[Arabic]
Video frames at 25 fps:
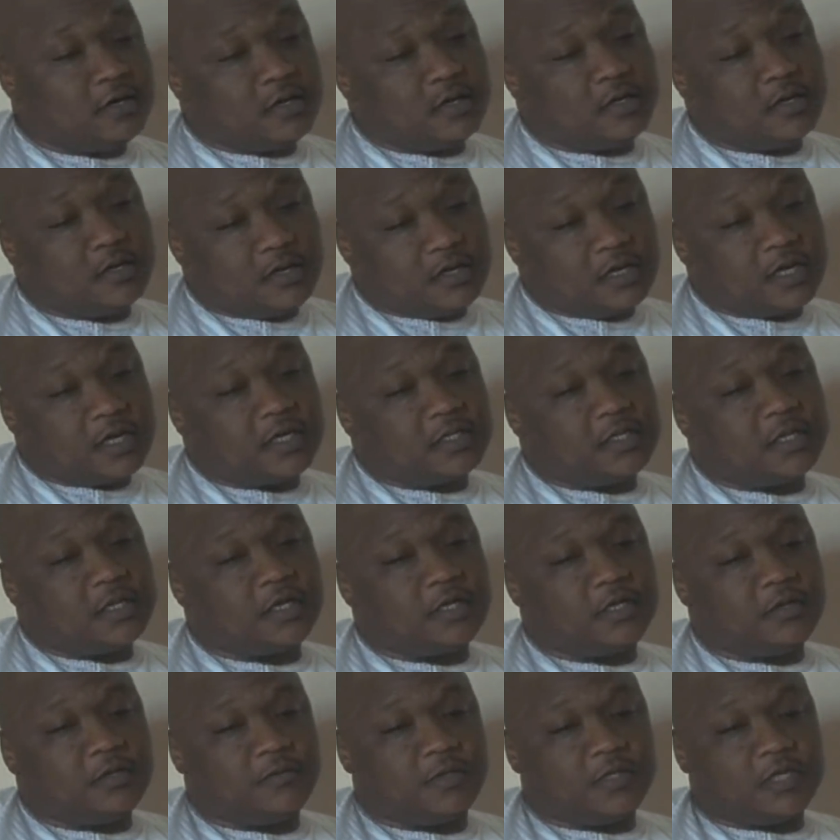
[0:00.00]

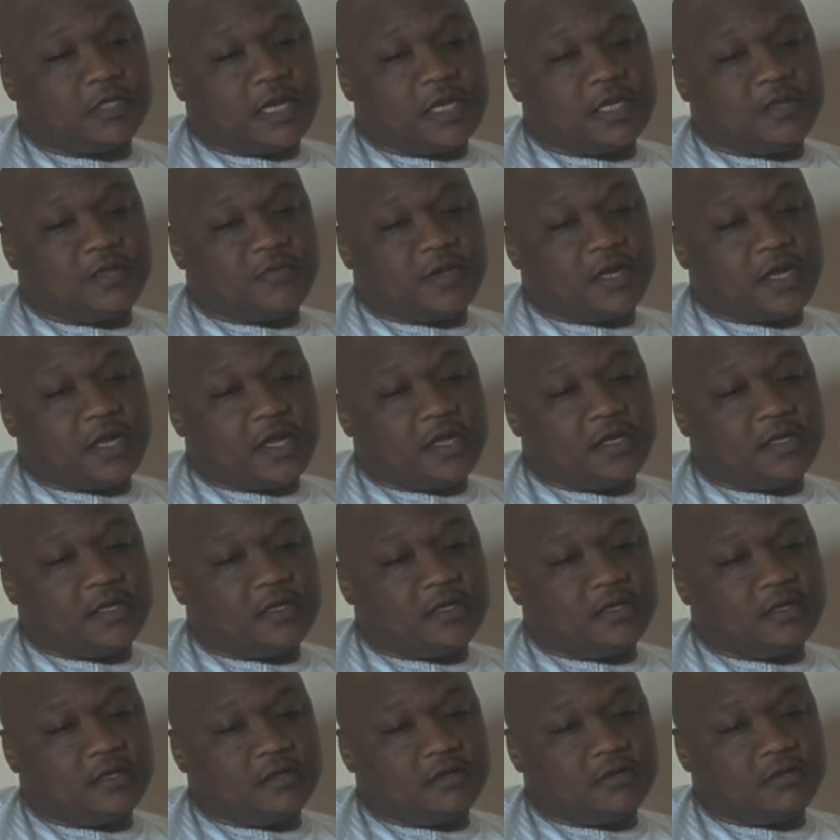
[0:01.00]
لنرتقي بالتعليم العالي
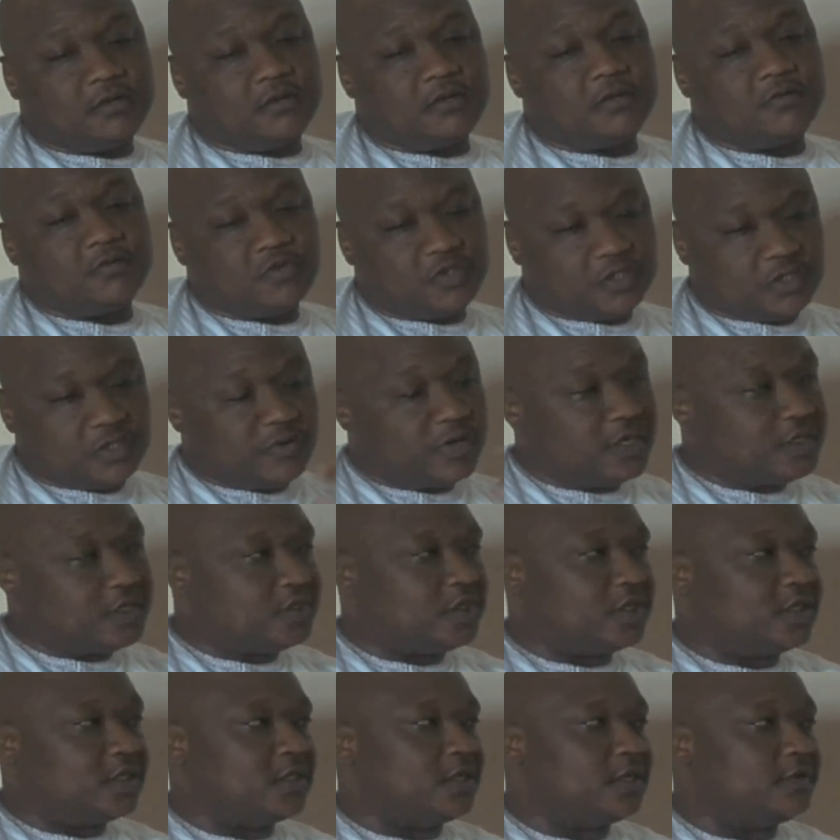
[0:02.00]
آه، لمستويات
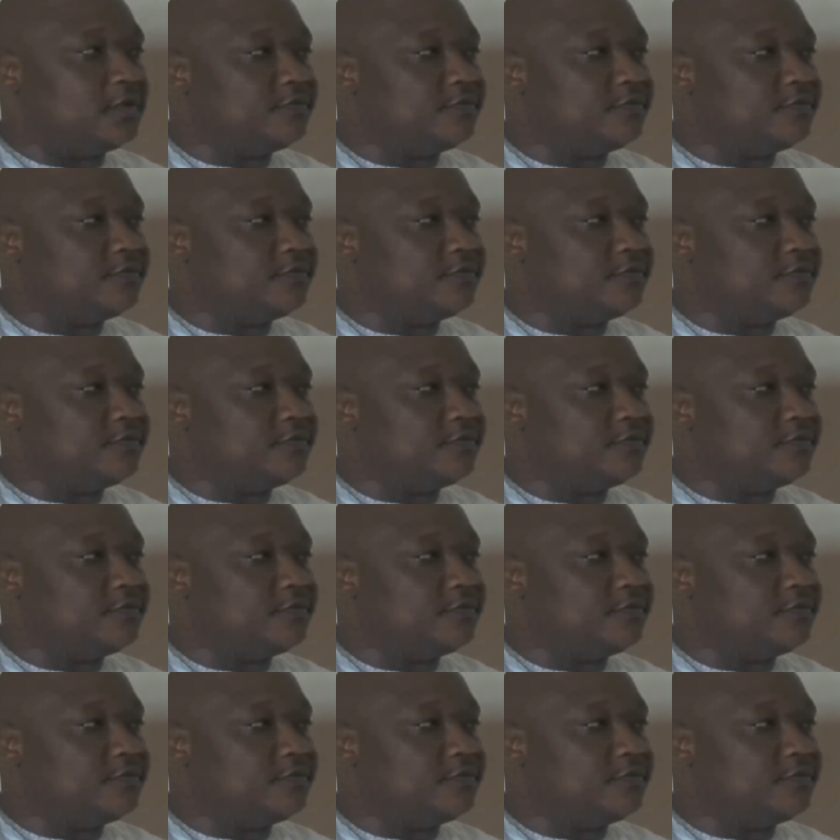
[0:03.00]
جيدة